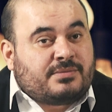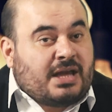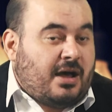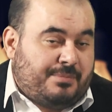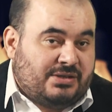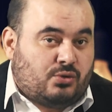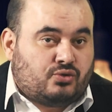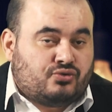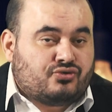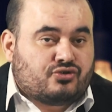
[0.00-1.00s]
tabir
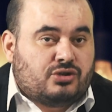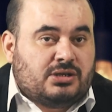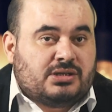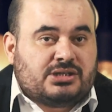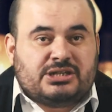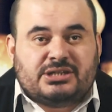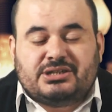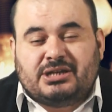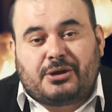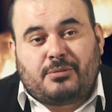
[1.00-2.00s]
olunur. Ki
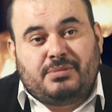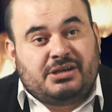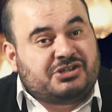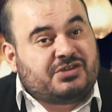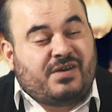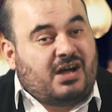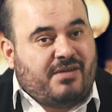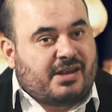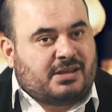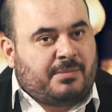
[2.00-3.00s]
ya Rabbi şifa
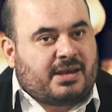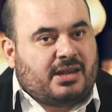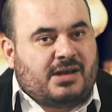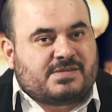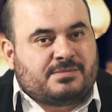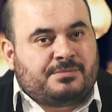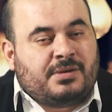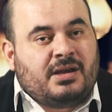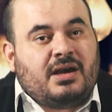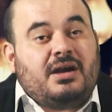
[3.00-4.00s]
ver demek lazım
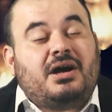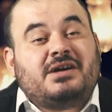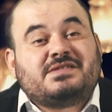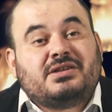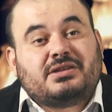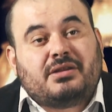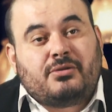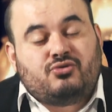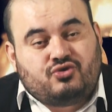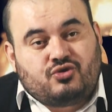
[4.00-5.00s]

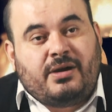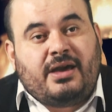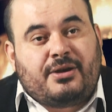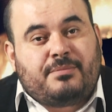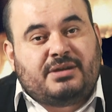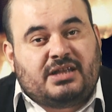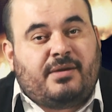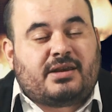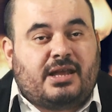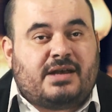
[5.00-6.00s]
hastalıklara düşürme ya Rabbi
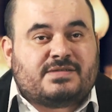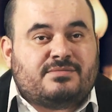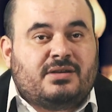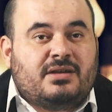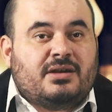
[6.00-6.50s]
demek lazım.